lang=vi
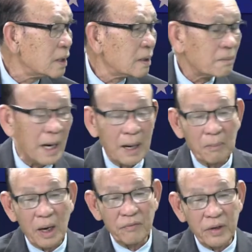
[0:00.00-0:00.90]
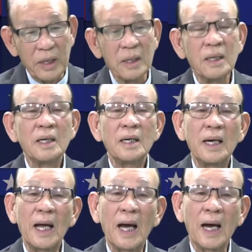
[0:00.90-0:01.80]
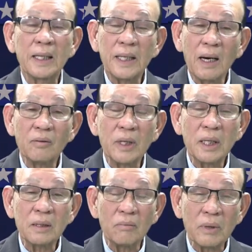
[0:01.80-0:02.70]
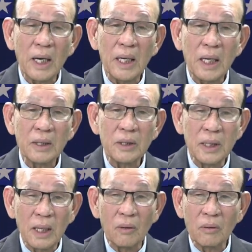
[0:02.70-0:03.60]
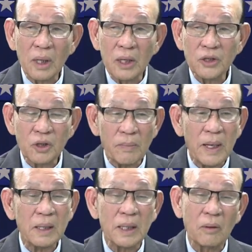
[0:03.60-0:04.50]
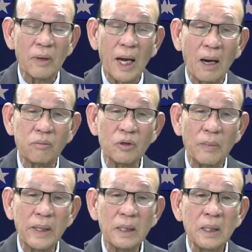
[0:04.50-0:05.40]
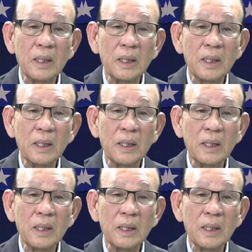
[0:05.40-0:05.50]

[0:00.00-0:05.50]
mà bởi vì là theo những cái thống kê nhiều nơi cho biết nhiều đại học cho biết